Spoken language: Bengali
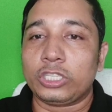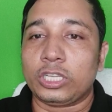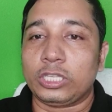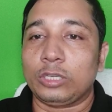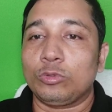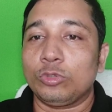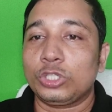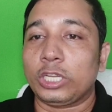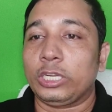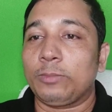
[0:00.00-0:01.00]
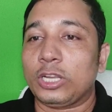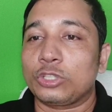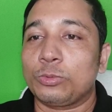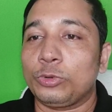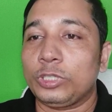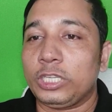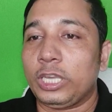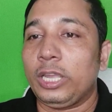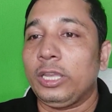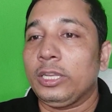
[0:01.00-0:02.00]
সাদের গুলশানের বাসভবনে
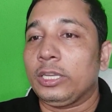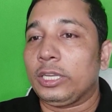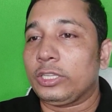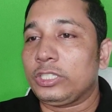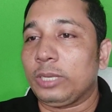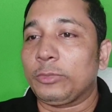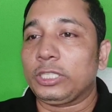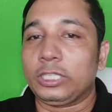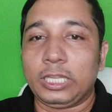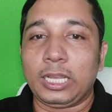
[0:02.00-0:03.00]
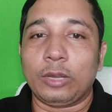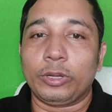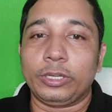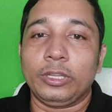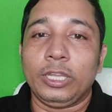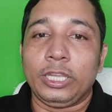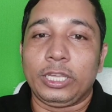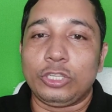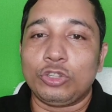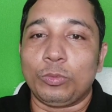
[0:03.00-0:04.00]
গিয়ে জিএম কাদের দেখা করেন
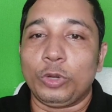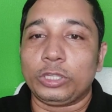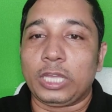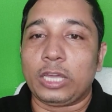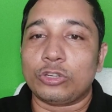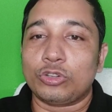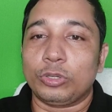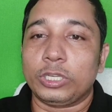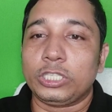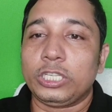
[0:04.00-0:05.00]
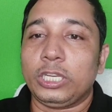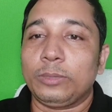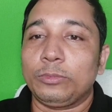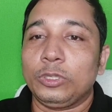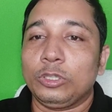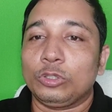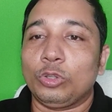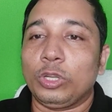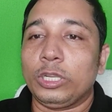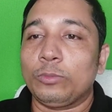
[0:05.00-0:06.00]
এ সময় তার সঙ্গে ছিলেন
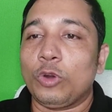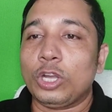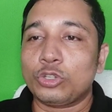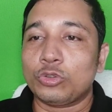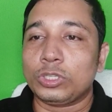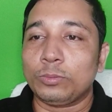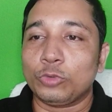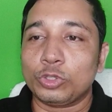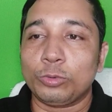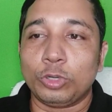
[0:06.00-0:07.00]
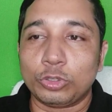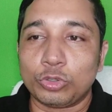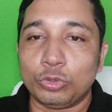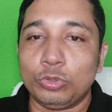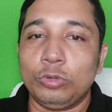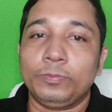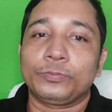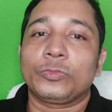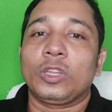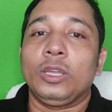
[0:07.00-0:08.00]
দলের মহাসচিব মুজিবুলক চুন্নু
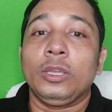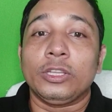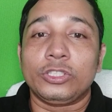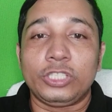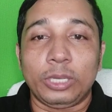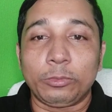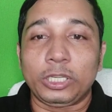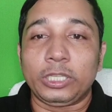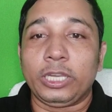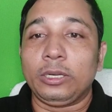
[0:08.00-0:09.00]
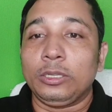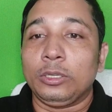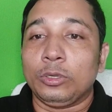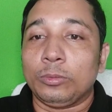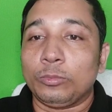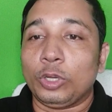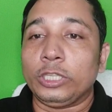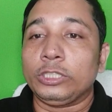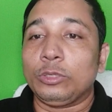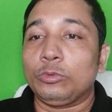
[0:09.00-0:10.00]
জিম কাদের
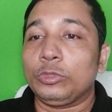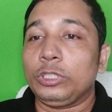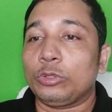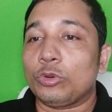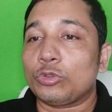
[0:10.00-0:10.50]
বলেন যে উনি